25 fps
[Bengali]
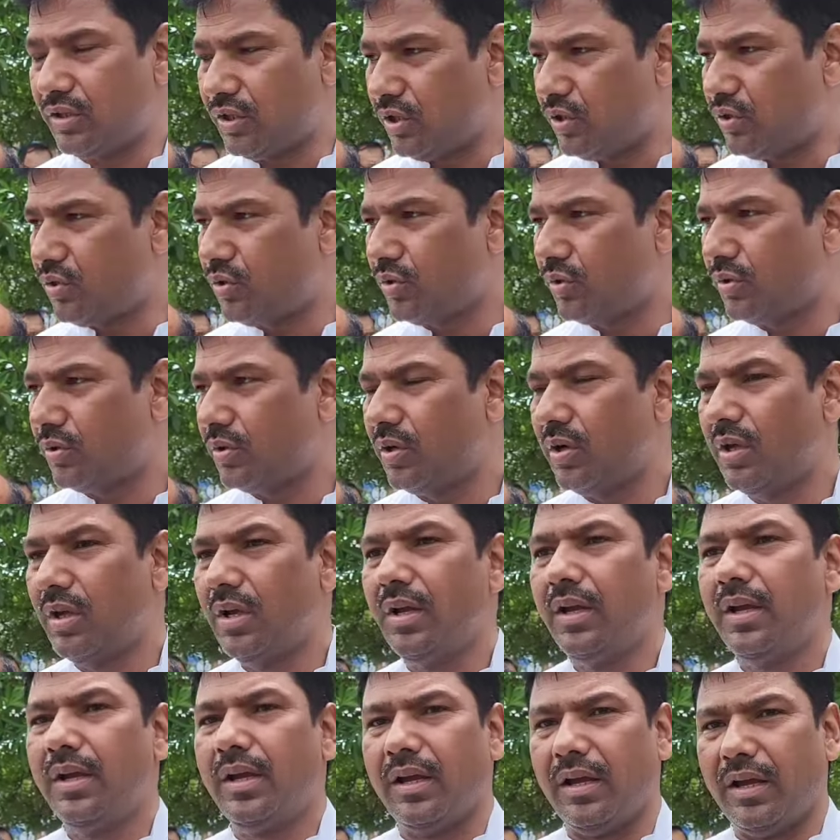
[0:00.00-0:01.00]
ঐতিহ্য
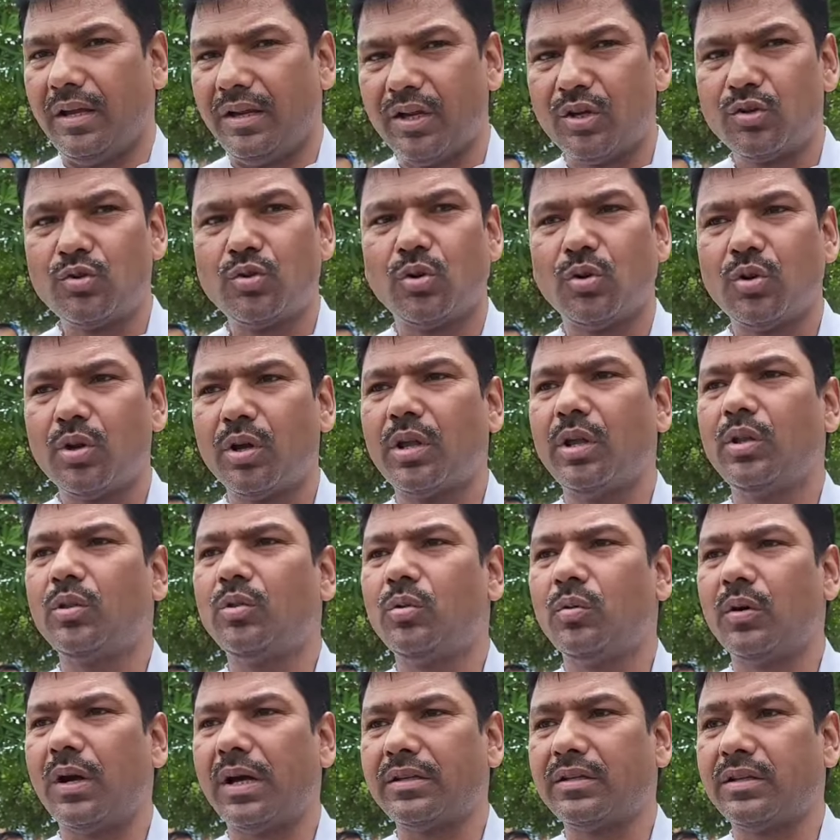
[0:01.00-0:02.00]
এনার জন্য
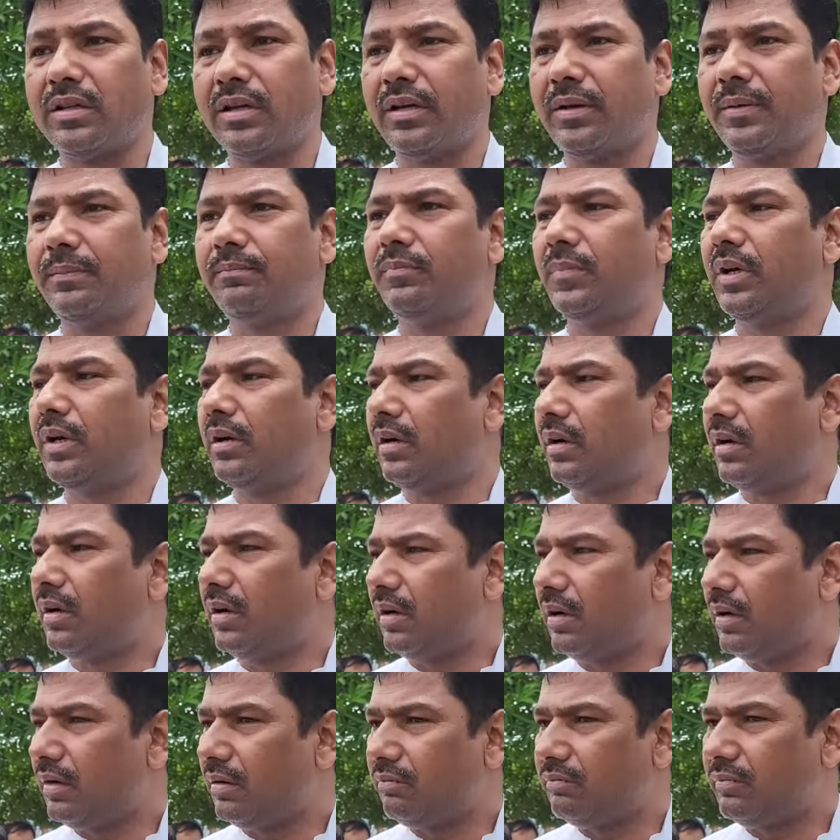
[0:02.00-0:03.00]
কিন্তু আজকে
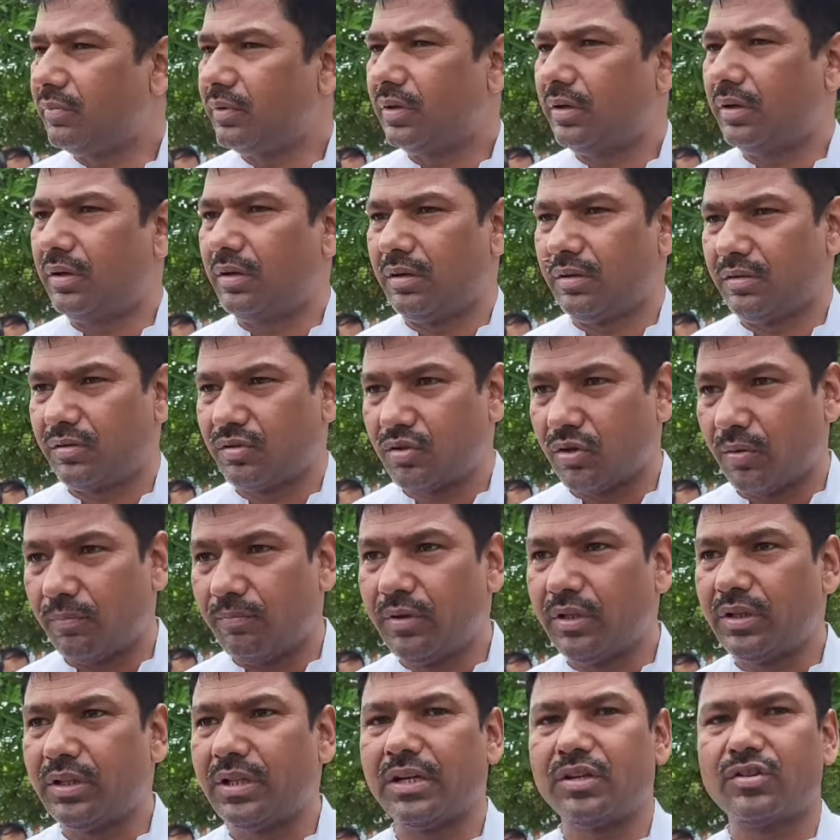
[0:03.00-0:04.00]

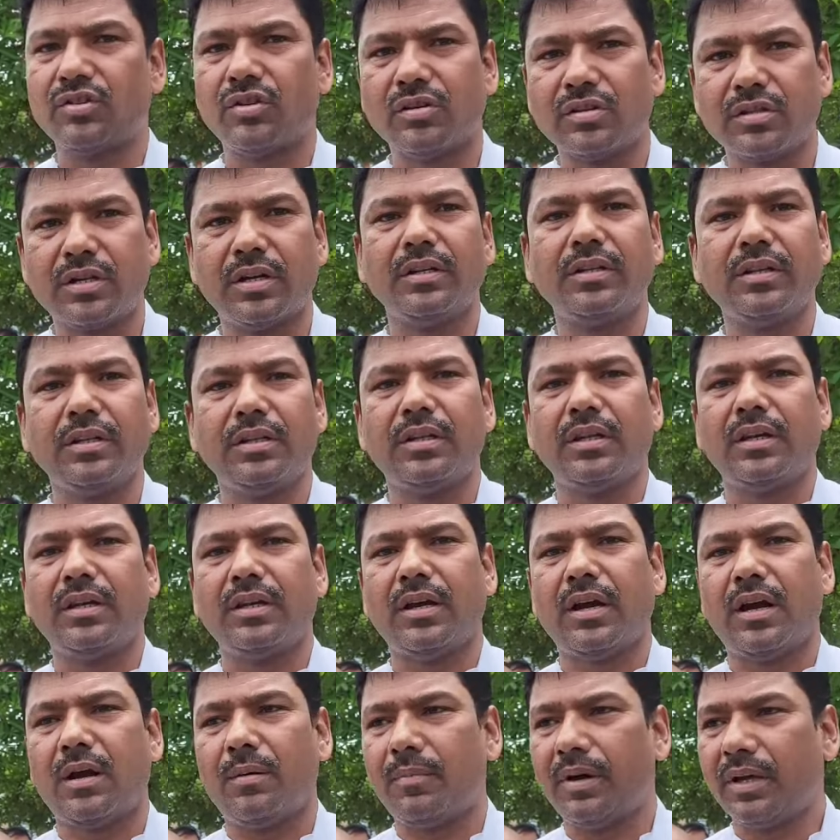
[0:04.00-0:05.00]
সভ্যতা সংস্কৃতিতে
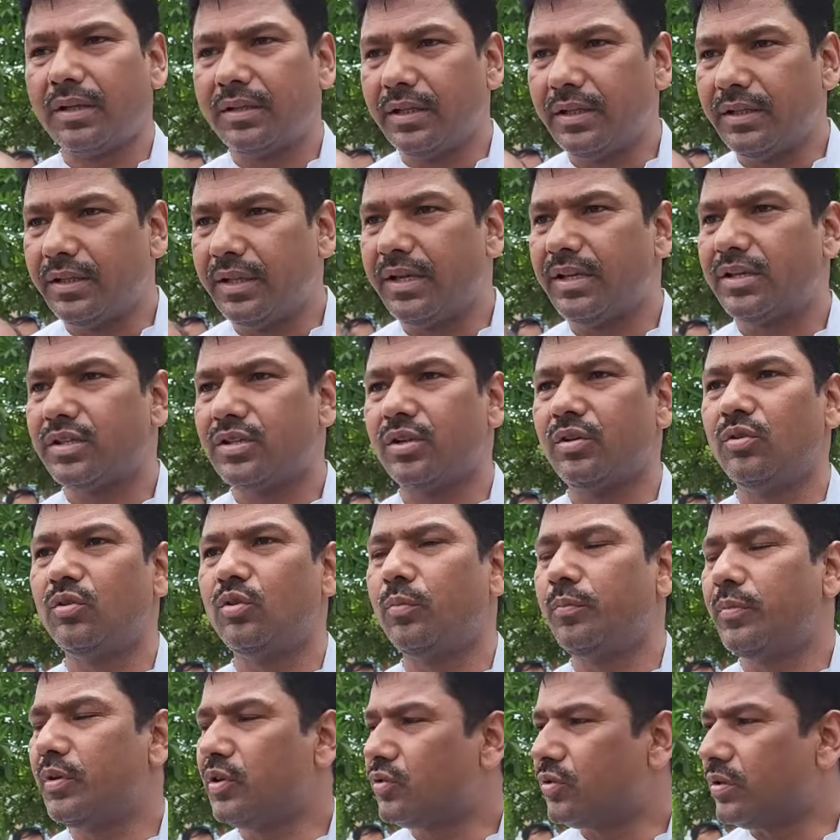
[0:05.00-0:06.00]
আমাদের দেশ
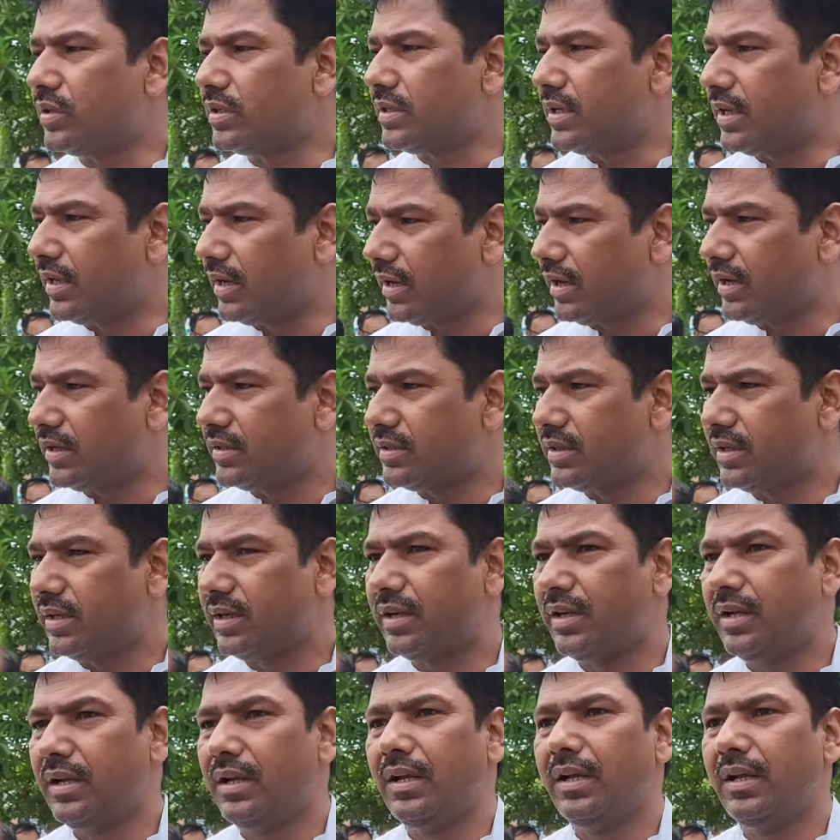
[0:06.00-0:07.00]
কিন্তু বিশ্বের সেরা আছে